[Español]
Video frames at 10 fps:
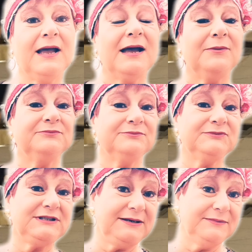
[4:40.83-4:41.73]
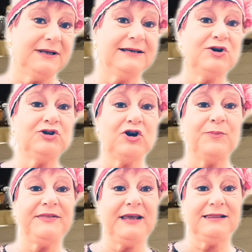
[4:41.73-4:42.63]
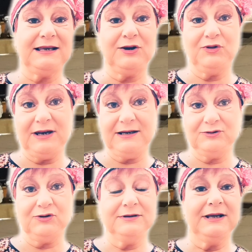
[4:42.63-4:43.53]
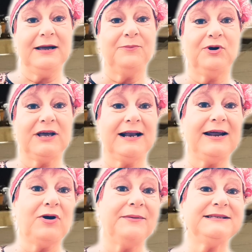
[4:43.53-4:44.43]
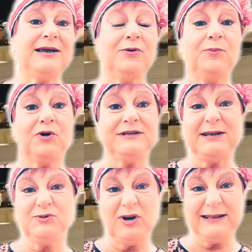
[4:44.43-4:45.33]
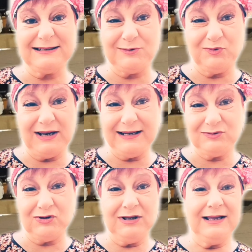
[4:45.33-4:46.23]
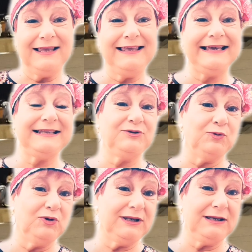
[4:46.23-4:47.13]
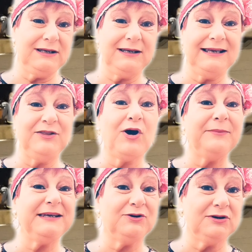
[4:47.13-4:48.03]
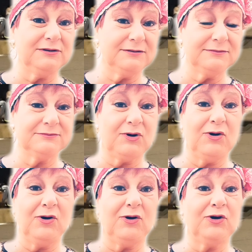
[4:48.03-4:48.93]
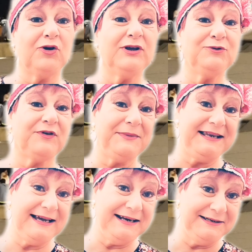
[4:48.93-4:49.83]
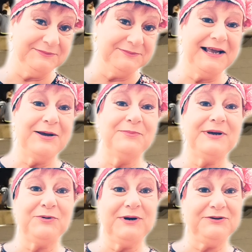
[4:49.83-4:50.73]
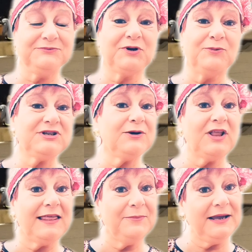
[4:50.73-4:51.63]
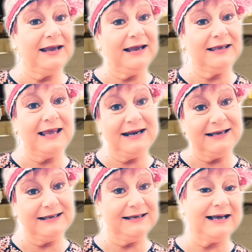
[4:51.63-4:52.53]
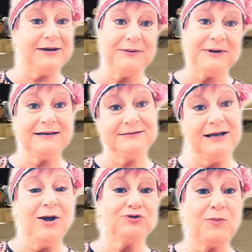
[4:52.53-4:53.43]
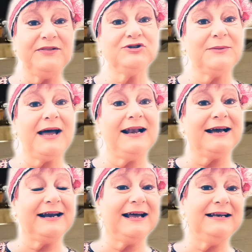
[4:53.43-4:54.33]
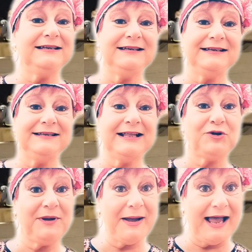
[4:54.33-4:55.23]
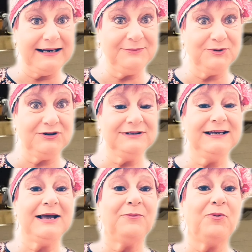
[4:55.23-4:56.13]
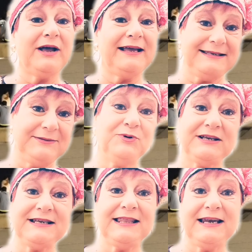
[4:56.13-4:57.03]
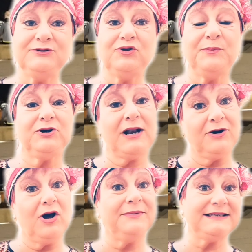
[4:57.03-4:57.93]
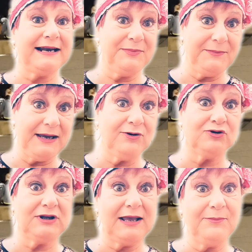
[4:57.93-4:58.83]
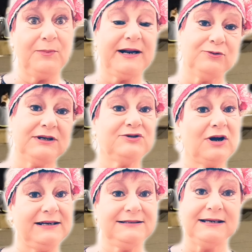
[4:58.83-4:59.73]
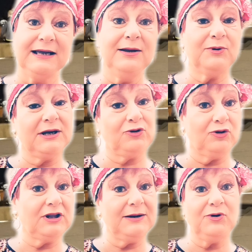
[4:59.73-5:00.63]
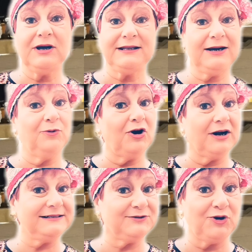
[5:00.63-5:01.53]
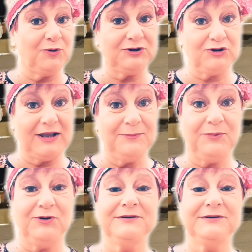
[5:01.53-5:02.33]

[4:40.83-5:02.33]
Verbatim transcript: Mm, sí, eso lo tengo pendiente, los directos. Porque claro, a veces es un poco desilusionante hacer un directo y que estés tú y, dos amigos o, o, dos y tus familiares. Pero bueno, como sé que ustedes me quieren y cada vez van sumándose más al canal y dándome más ánimo, pues sí, voy a hacer directos, pero claro, los avisaré primero con tiempo para que ustedes se organicen, porque todos tenemos que tener una organización en nuestro tiempo.